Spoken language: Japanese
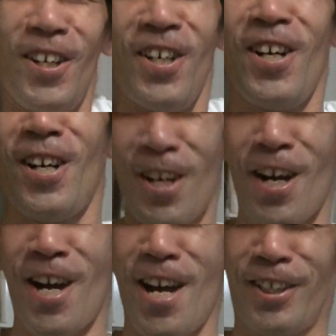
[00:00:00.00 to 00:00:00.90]

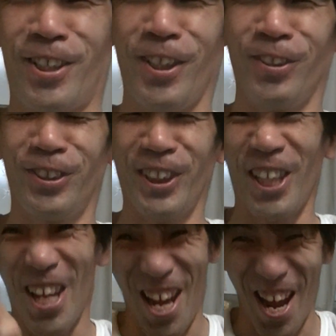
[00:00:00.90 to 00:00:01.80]
はあ来てるぜね
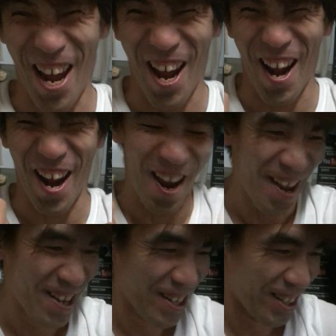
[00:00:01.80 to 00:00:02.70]

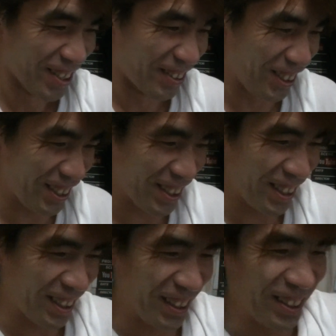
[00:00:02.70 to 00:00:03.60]

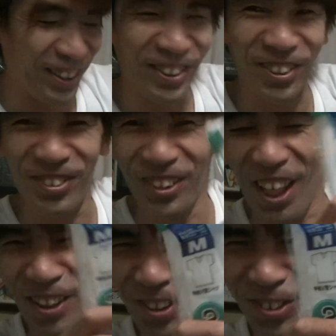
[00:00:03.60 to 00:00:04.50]
え2個
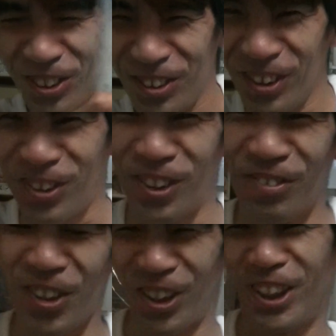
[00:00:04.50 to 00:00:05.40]
入ってるうちの1個
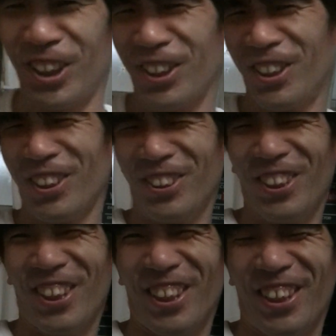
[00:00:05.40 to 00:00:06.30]
もう来ちゃったぜ
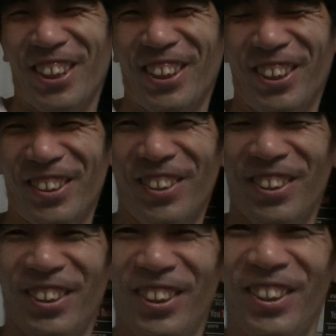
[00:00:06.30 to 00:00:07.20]
と
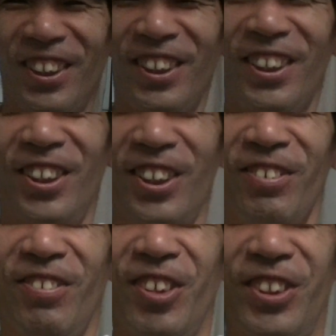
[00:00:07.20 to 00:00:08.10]
いうね着て
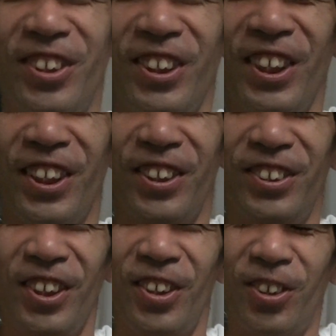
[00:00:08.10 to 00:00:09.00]
も別になんかす
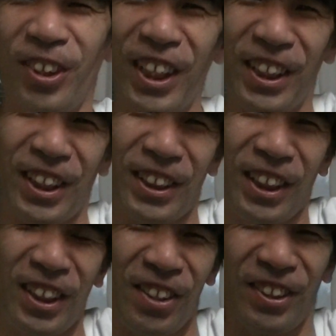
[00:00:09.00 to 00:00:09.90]
げえトゲが刺
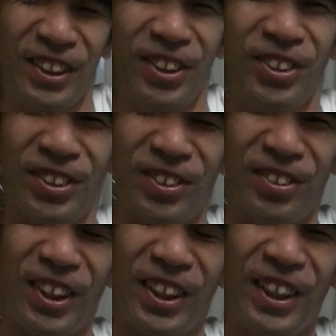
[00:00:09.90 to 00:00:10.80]
さったりとかチクチク
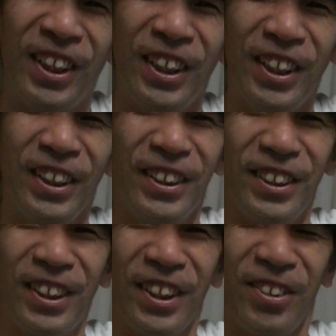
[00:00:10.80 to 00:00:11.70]
とかね
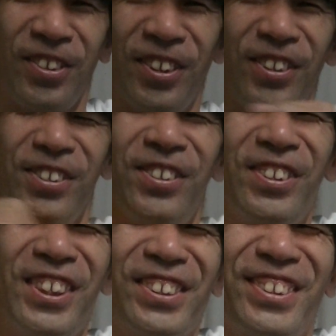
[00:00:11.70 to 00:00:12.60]
なんかこうう
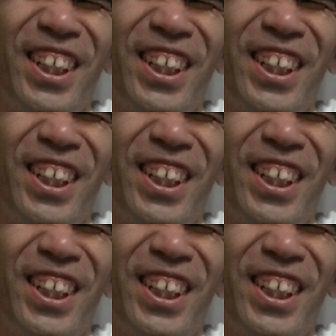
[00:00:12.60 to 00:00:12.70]
わあ